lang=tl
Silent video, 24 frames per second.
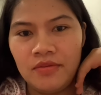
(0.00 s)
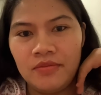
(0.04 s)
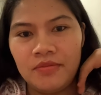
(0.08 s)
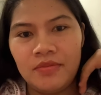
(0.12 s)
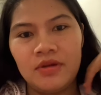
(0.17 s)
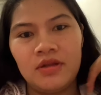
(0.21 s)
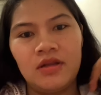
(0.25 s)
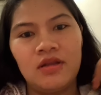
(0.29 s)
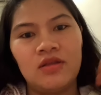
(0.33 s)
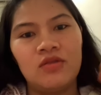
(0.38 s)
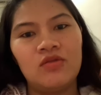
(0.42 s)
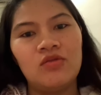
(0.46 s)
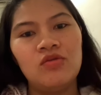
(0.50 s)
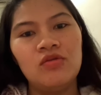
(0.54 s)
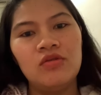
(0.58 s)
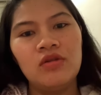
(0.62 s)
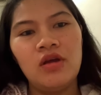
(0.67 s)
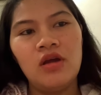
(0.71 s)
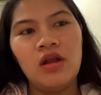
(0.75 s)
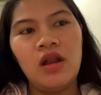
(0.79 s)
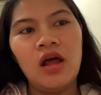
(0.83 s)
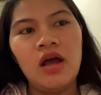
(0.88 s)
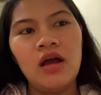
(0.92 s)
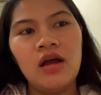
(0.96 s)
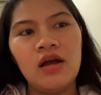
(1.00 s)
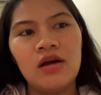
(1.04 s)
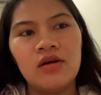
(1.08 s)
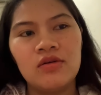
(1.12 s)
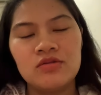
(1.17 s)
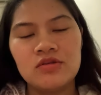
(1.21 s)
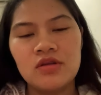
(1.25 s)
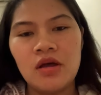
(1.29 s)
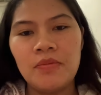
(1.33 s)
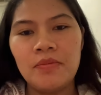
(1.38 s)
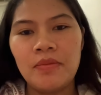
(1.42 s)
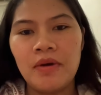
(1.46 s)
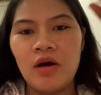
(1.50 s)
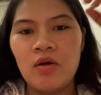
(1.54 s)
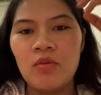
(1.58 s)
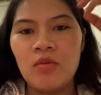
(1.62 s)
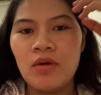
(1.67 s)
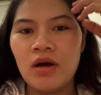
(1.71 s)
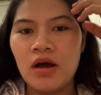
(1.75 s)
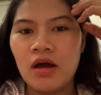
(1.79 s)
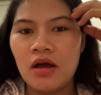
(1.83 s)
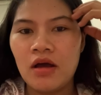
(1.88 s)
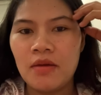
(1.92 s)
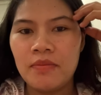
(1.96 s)
pag natulog na yung alaga ko saka pa ako
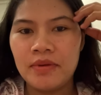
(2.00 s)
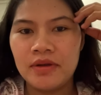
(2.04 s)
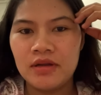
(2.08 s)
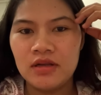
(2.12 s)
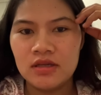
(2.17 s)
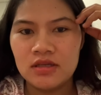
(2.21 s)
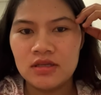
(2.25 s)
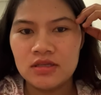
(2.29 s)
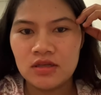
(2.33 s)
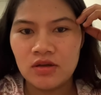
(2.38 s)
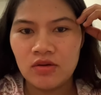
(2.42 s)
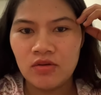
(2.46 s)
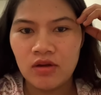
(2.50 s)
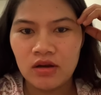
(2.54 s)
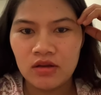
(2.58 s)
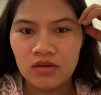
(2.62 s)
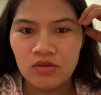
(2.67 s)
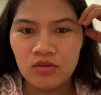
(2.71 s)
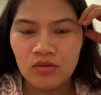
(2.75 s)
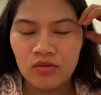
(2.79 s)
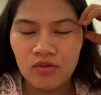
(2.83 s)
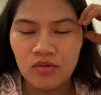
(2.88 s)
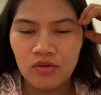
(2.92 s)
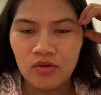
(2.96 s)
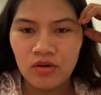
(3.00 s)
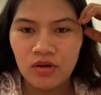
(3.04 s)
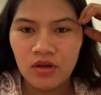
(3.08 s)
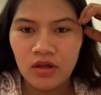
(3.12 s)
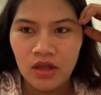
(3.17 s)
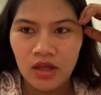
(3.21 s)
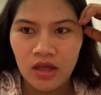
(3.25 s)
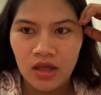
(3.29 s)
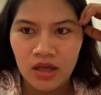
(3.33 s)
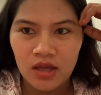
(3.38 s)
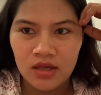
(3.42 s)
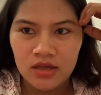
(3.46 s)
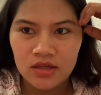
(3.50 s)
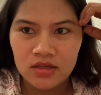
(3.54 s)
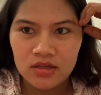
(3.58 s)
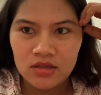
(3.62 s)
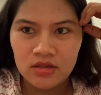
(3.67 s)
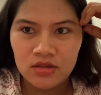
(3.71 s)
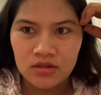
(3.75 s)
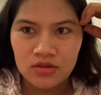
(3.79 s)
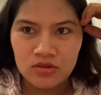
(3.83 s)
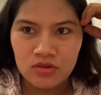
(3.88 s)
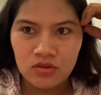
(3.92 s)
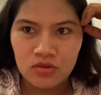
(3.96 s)
makakapanik sa kwarto ko
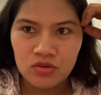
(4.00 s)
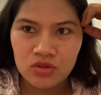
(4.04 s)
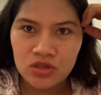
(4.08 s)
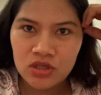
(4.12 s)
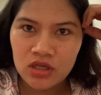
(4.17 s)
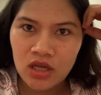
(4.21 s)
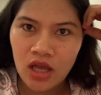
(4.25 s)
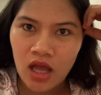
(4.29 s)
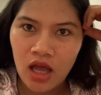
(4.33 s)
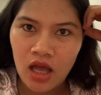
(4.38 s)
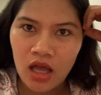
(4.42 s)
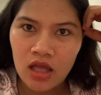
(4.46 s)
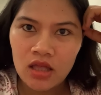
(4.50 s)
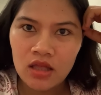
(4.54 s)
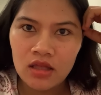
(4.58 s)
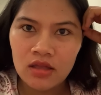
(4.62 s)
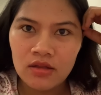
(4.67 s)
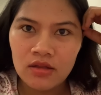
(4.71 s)
so siya